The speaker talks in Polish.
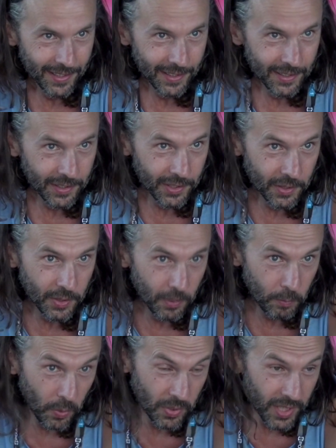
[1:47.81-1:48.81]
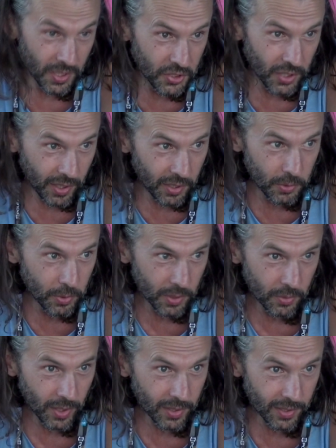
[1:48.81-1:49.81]
i postaci takie, które
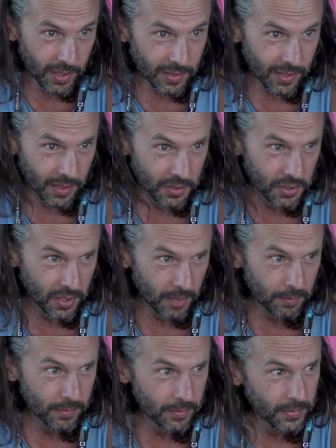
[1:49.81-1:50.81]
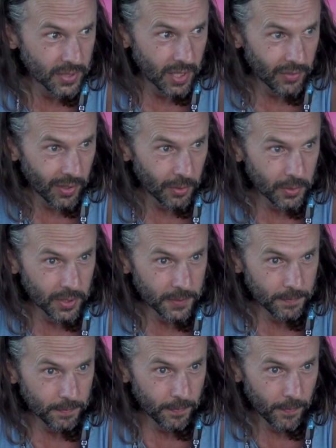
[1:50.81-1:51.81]
tu na tych deskach gdzieś tam
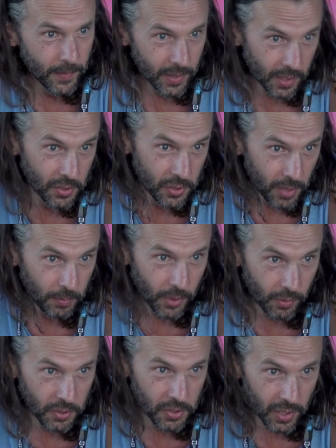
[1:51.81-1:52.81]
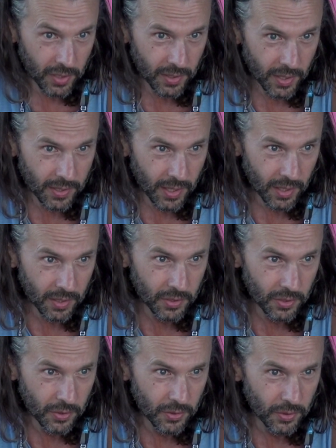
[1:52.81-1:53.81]
stawały, nie gdzieś tam, tylko właśnie na tych deskach i
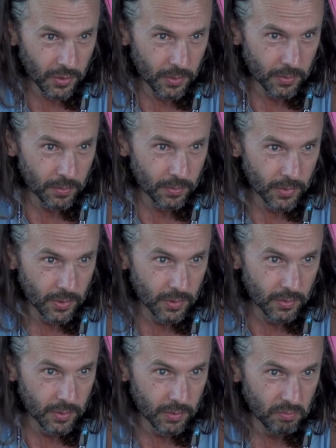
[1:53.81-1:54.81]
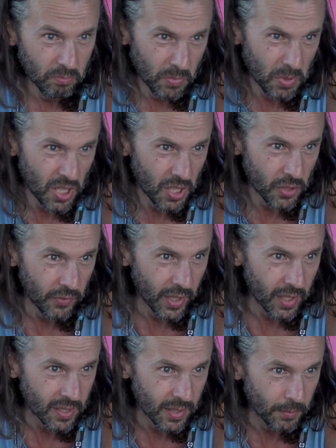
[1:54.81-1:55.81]
to, to myślę, że
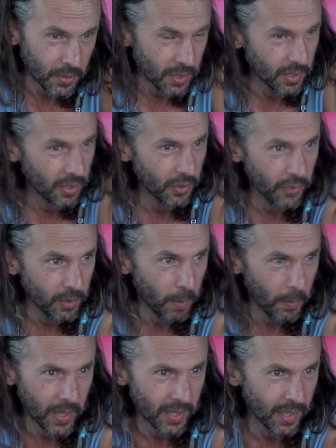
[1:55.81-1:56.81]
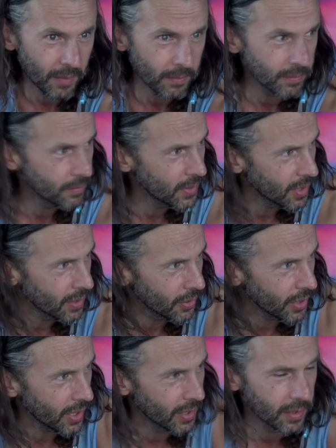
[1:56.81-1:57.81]
wiele z tamtych chwil pamiętam jeden
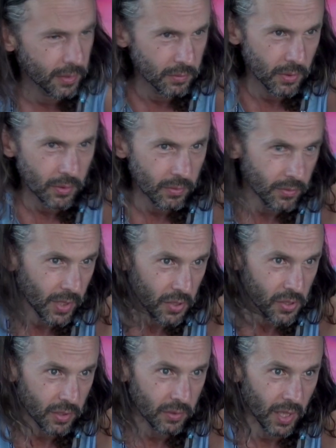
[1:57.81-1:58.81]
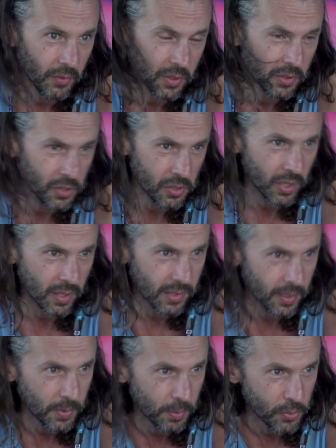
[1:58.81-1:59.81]
do jeden. No, także nawet gdzieś te
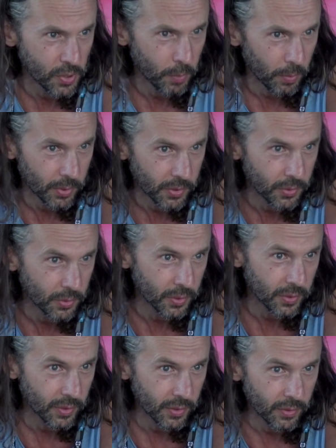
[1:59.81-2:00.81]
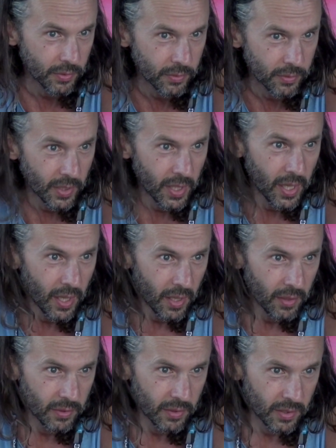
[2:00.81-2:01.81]
następne później pobyty tu i, i,
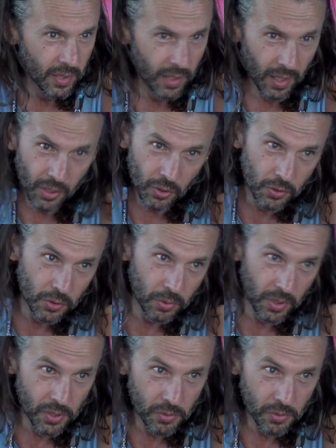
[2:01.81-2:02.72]
i, te nagrody, które gdzieś